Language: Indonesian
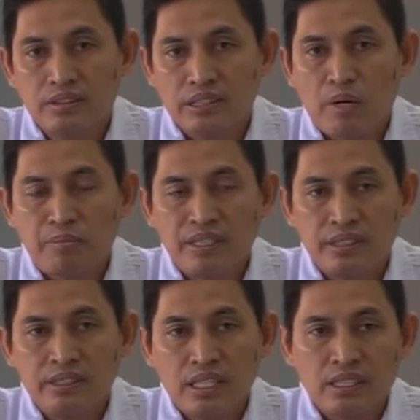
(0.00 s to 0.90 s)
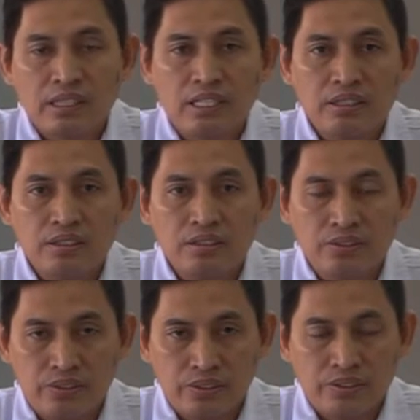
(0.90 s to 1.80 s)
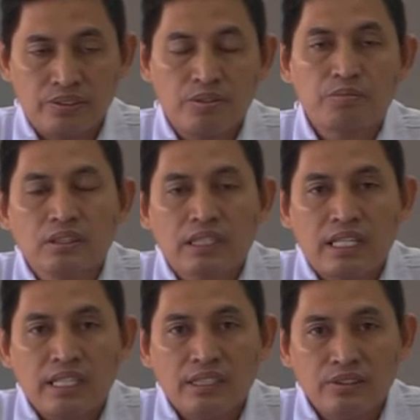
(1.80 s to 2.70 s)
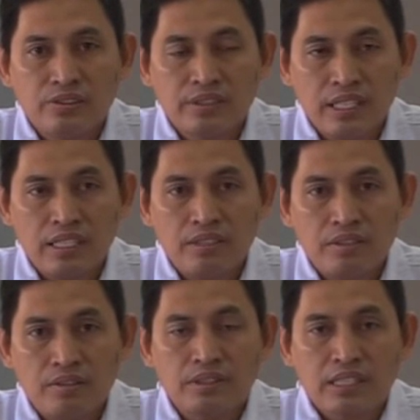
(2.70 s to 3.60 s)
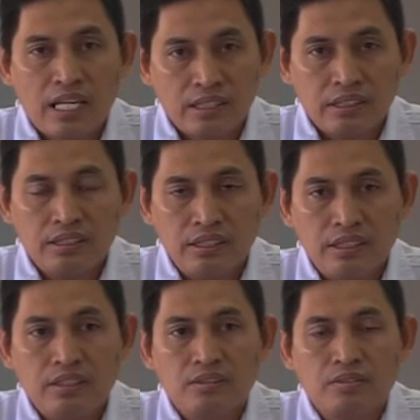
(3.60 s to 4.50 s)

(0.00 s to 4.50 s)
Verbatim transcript: sampai dinyatakan lulus kalian juga saat ini